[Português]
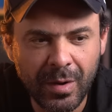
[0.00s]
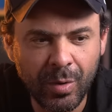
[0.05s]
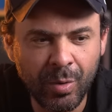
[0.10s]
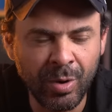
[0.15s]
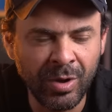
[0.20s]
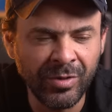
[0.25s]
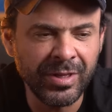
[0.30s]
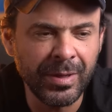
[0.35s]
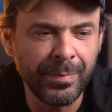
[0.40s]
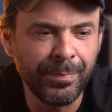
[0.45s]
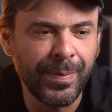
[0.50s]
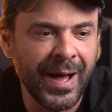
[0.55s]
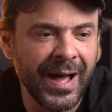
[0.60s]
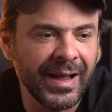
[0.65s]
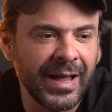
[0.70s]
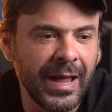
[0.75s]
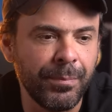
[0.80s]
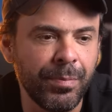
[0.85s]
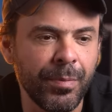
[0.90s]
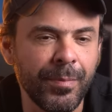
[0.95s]
Quanto que
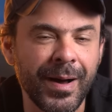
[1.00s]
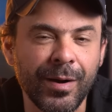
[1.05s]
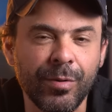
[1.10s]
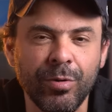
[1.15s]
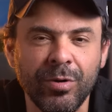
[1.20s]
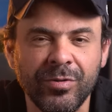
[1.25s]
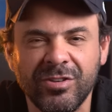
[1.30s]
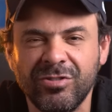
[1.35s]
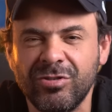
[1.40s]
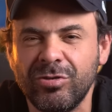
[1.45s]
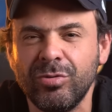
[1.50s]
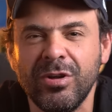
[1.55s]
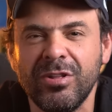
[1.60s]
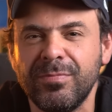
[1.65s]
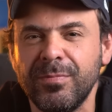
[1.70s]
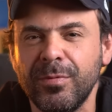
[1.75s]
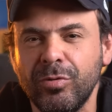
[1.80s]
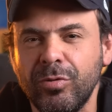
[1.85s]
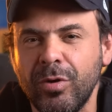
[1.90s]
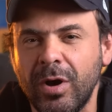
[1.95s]
paga aí para uma conta de 2
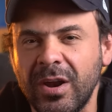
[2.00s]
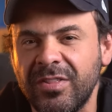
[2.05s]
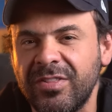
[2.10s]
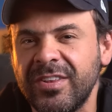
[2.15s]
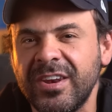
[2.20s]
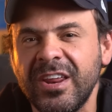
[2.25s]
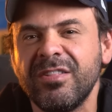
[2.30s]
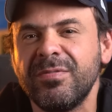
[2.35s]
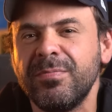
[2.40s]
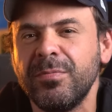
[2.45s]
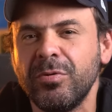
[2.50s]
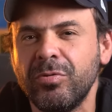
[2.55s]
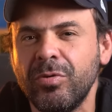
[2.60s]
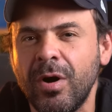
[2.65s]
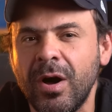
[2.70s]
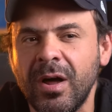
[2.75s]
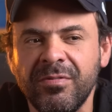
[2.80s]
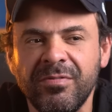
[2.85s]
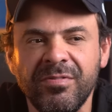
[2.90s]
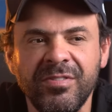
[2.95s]
mil dólares, 3 mil
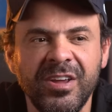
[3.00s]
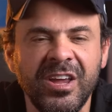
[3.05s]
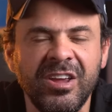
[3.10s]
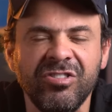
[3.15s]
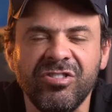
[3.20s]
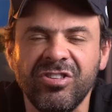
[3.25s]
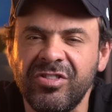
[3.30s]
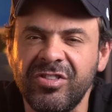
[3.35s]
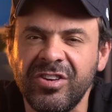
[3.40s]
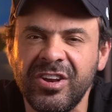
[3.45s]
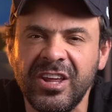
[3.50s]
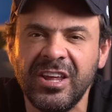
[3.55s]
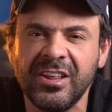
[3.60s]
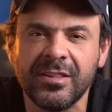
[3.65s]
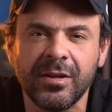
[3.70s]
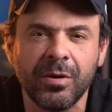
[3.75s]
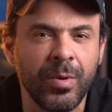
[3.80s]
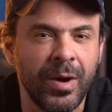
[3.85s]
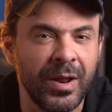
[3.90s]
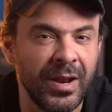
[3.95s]
dólares, 20,
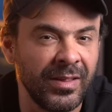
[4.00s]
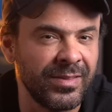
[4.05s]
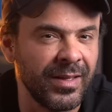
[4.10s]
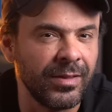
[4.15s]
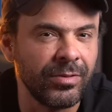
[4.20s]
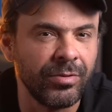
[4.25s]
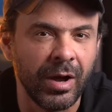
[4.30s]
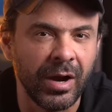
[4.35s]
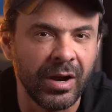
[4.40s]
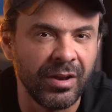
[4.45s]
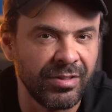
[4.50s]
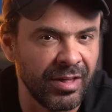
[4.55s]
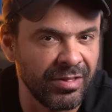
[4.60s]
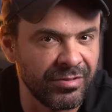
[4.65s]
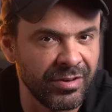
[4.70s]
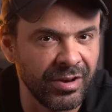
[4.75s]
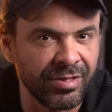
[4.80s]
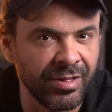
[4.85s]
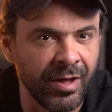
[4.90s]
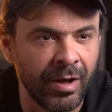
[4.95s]
30, 40 dólares a
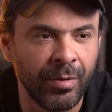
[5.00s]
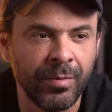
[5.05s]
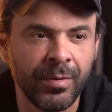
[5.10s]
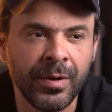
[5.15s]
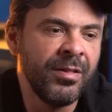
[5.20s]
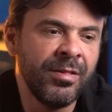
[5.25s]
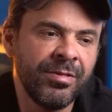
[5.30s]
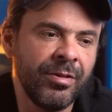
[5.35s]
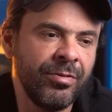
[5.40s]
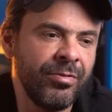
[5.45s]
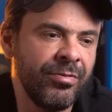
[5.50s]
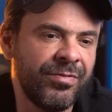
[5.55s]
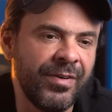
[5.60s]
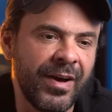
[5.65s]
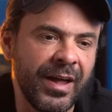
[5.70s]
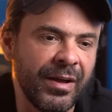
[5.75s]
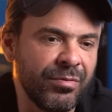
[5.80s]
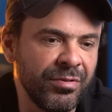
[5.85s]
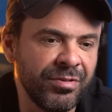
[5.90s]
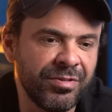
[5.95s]
inscrição? Você não
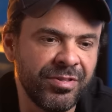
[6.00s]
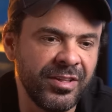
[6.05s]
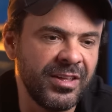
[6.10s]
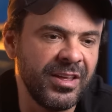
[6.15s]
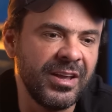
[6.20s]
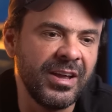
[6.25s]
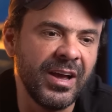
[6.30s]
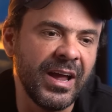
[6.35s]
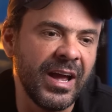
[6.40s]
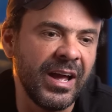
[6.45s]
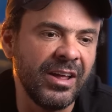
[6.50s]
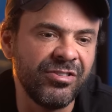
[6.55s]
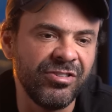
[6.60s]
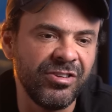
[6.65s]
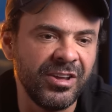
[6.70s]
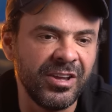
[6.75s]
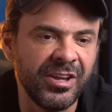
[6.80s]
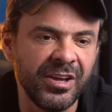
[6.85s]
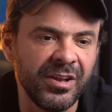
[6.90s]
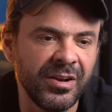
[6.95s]
vai conseguir ganhar
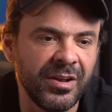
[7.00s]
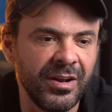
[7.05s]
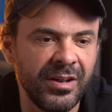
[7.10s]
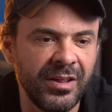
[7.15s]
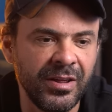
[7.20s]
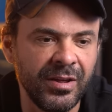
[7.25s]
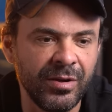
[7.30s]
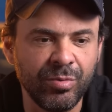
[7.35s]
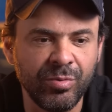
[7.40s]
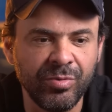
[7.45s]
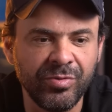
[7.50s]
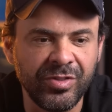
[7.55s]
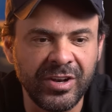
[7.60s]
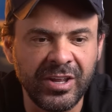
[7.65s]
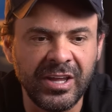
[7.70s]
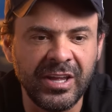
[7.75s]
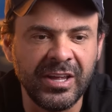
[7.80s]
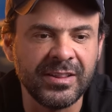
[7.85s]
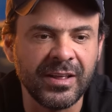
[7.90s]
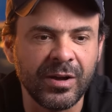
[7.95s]
dinheiro ali com
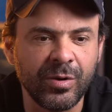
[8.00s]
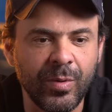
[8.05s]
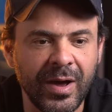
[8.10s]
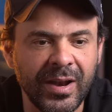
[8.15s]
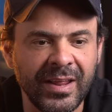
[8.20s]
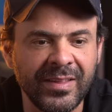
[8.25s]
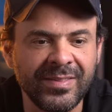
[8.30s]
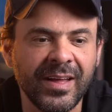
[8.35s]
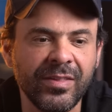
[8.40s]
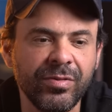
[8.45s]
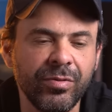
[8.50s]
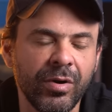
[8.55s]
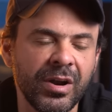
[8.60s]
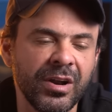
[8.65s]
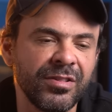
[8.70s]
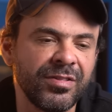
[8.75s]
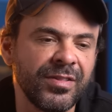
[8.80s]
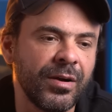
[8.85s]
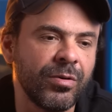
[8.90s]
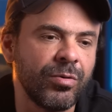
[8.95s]
30, 40
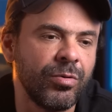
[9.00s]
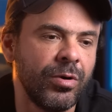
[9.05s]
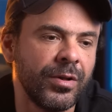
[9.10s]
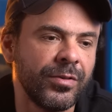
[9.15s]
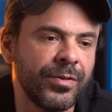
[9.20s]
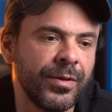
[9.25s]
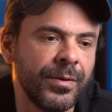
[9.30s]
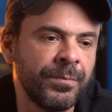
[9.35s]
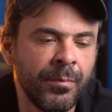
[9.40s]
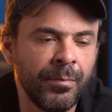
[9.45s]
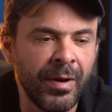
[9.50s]
dólares na conta.